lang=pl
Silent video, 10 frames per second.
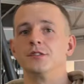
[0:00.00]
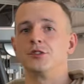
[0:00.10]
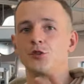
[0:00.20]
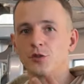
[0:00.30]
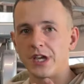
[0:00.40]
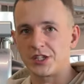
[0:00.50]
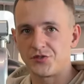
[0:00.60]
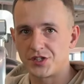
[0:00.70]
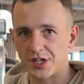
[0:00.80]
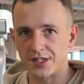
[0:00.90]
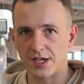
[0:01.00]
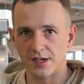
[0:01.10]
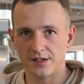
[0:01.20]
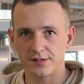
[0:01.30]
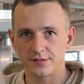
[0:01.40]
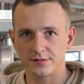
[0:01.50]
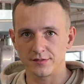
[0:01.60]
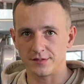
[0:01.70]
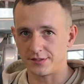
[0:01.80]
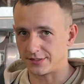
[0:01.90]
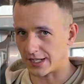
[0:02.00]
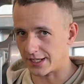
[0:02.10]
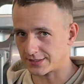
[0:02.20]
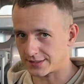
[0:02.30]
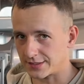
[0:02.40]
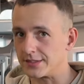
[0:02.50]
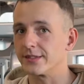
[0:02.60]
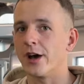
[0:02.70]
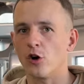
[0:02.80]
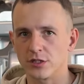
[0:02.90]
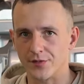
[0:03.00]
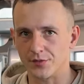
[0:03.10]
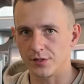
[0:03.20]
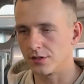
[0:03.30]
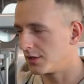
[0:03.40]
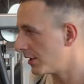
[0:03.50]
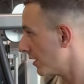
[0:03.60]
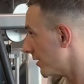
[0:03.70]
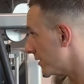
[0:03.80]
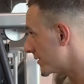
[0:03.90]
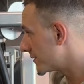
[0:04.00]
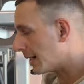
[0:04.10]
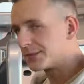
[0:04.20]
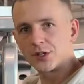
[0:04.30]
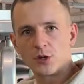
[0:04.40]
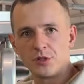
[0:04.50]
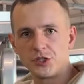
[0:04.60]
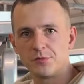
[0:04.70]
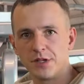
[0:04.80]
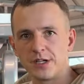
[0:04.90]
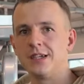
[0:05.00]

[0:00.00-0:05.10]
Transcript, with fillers: Drugie ćwiczenie teraz na odwrót. Tam co robiliśmy?